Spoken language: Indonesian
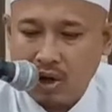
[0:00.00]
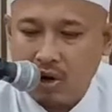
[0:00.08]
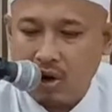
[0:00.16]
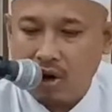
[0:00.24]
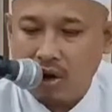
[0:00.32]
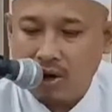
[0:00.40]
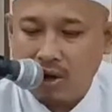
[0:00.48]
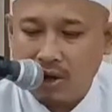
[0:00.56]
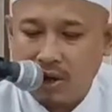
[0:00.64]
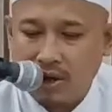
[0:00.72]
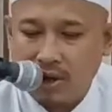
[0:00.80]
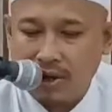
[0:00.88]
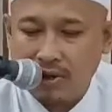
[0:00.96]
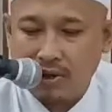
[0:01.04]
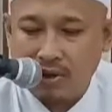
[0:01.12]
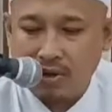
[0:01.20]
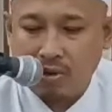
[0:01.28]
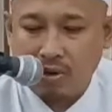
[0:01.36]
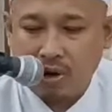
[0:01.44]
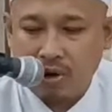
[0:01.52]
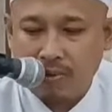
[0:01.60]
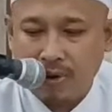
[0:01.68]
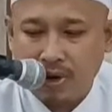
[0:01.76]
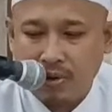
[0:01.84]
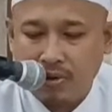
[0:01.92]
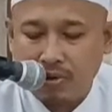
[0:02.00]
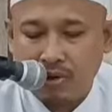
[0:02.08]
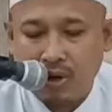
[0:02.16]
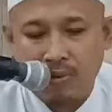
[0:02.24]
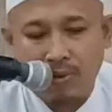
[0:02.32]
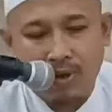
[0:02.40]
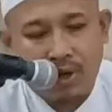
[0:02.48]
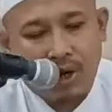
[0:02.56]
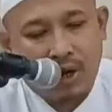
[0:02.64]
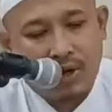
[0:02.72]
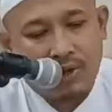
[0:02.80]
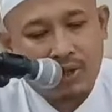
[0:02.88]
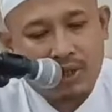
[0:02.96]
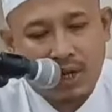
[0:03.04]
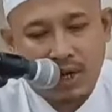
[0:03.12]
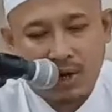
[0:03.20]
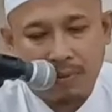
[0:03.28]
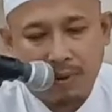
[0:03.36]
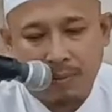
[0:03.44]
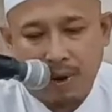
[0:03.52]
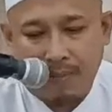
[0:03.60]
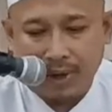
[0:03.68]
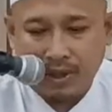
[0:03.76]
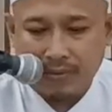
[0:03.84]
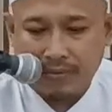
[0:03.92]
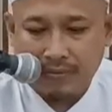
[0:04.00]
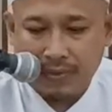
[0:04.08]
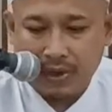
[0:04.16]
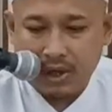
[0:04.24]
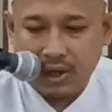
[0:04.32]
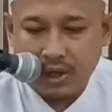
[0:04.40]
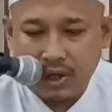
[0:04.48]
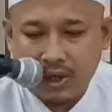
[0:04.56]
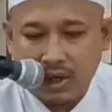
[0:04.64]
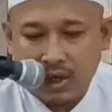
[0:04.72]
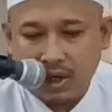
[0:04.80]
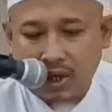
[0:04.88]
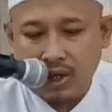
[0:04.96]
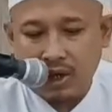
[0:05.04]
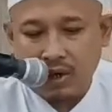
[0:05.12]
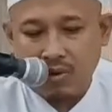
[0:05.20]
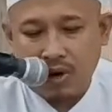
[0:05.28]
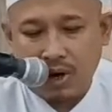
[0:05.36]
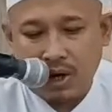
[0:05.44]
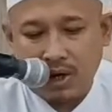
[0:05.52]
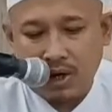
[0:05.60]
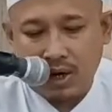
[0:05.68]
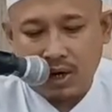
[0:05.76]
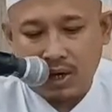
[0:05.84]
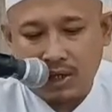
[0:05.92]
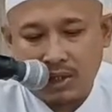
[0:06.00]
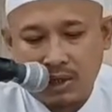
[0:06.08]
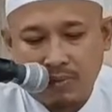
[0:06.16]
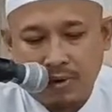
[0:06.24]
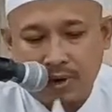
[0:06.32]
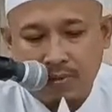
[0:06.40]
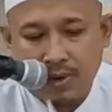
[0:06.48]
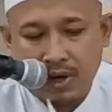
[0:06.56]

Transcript: Qala al hadithur rabi utawi hadis kang kaping papat. Iku an Anas bin